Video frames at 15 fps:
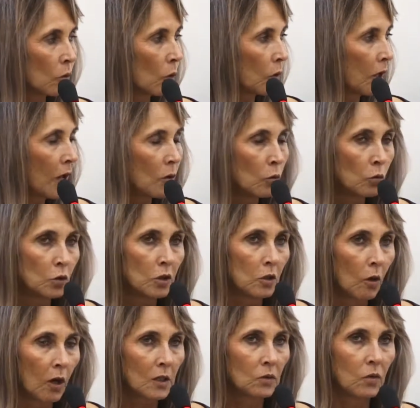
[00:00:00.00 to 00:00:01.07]
qualquer um de
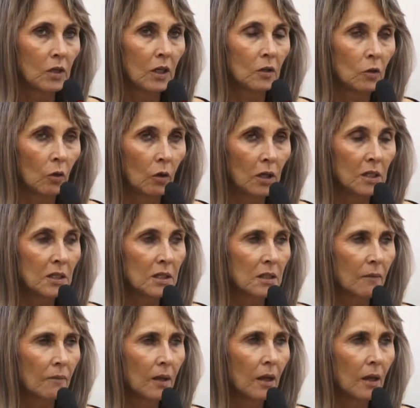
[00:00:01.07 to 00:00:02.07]
nós, vereadores,